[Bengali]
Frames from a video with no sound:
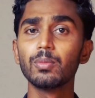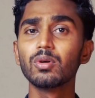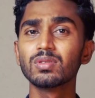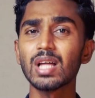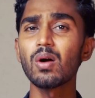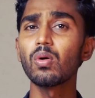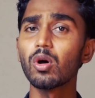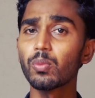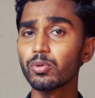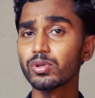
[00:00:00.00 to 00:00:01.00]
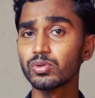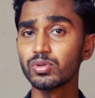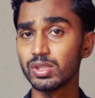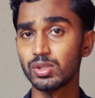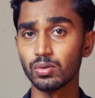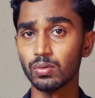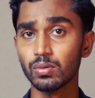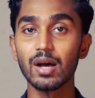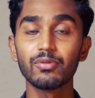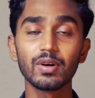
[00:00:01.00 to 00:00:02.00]
এবং তাও অল্প কিছু দৃশ্য
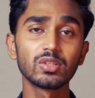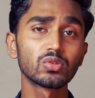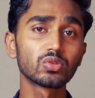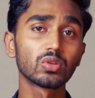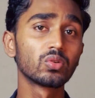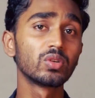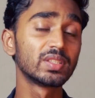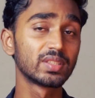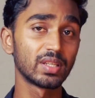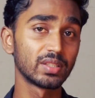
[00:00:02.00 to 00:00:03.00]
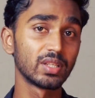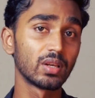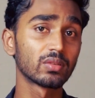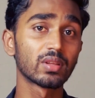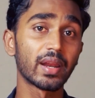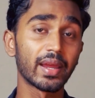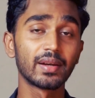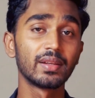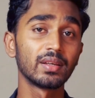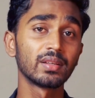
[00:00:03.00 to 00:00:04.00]
আফরানিসও যতক্ষণ স্ক্রিনে ছিল তার
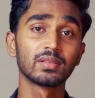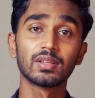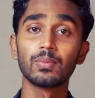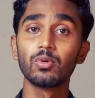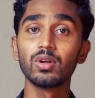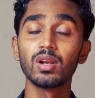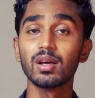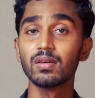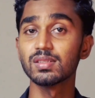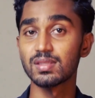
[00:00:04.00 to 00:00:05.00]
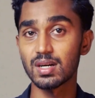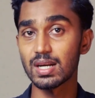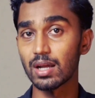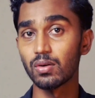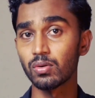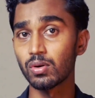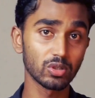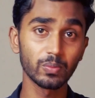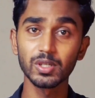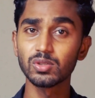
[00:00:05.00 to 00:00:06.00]
অ্যাক্টিং তার বডি ল্যাঙ্গুয়েজ তার ডায়লগ
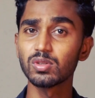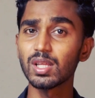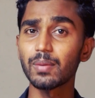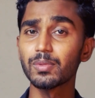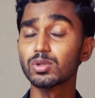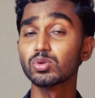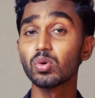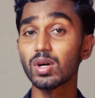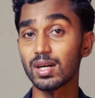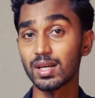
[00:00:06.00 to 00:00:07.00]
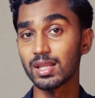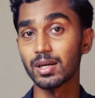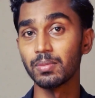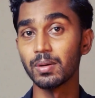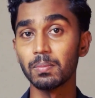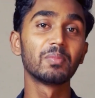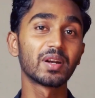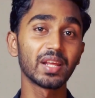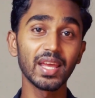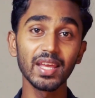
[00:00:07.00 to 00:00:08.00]
সব কিছুতে আপনার চোখ আটকে থাকবে
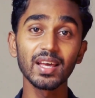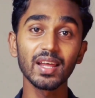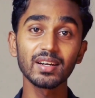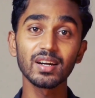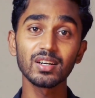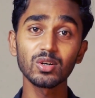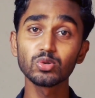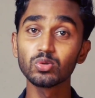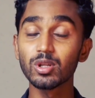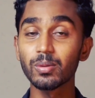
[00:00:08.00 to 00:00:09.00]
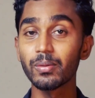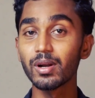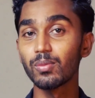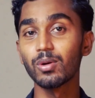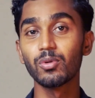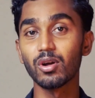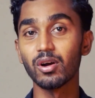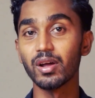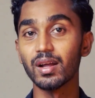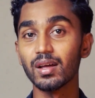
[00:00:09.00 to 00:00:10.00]
বাট এই ক্যারেক্টারটাও সুন্দরভাবে ডেভেলপ করা
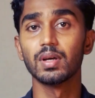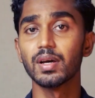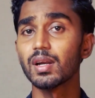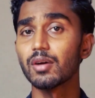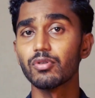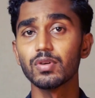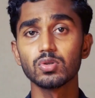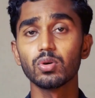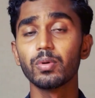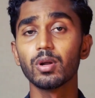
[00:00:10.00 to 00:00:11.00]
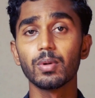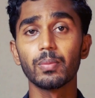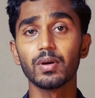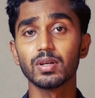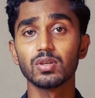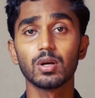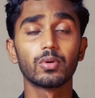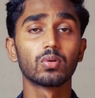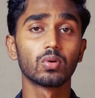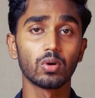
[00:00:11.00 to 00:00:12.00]
হয় না এখানে আফরান অভিনয়ের ব্যাপারে আসলে
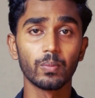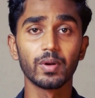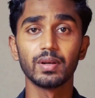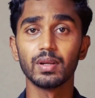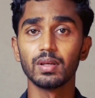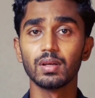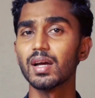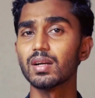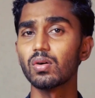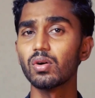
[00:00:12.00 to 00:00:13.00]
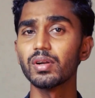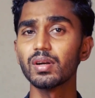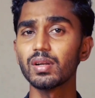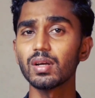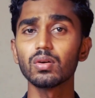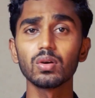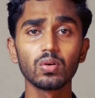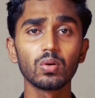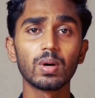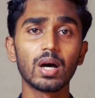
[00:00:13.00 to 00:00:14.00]
আমার কোনো কমপ্লেন নেই একটা কন্টেন্টে
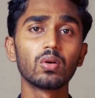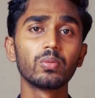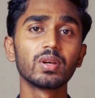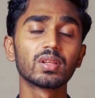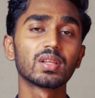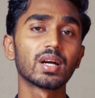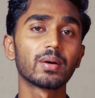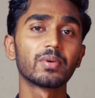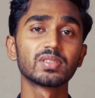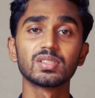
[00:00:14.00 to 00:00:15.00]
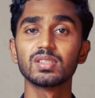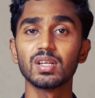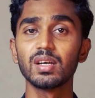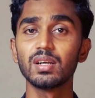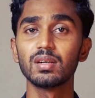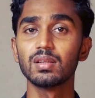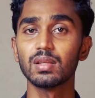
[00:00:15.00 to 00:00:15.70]
অনেকগুলো ভালো অভিনেতা থাকা মানে যে সেটা হিট